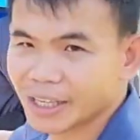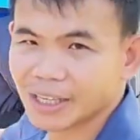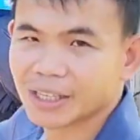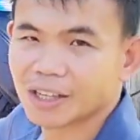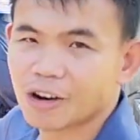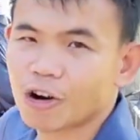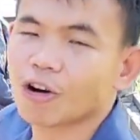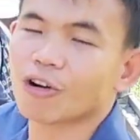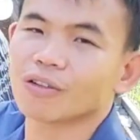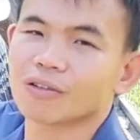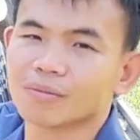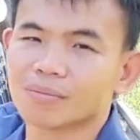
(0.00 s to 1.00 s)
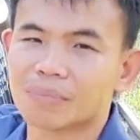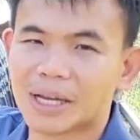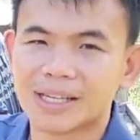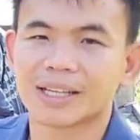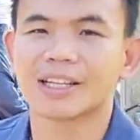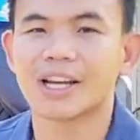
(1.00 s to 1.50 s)
ยออกไป
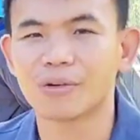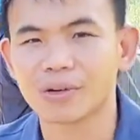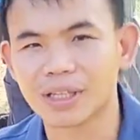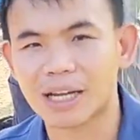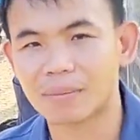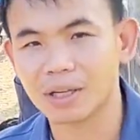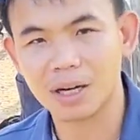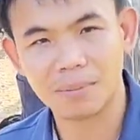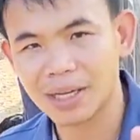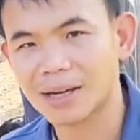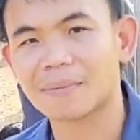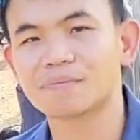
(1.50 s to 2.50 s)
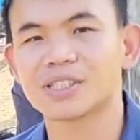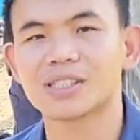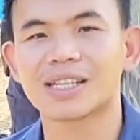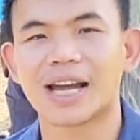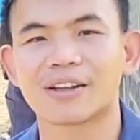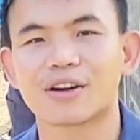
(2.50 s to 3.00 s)
อย่างเดียวนะครับแล้วก็ไม่รับซื้
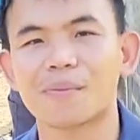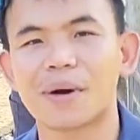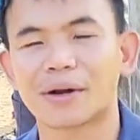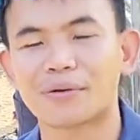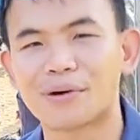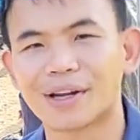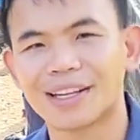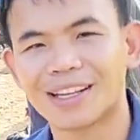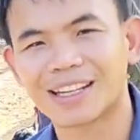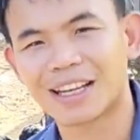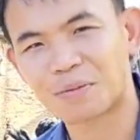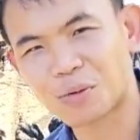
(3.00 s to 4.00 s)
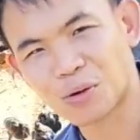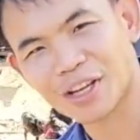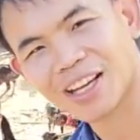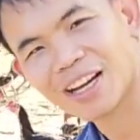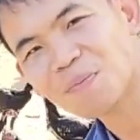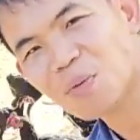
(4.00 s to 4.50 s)
อไก่เข้ามาด้วยนะครับโอเค
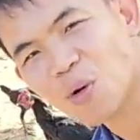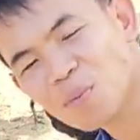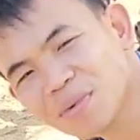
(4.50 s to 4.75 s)
ครับผ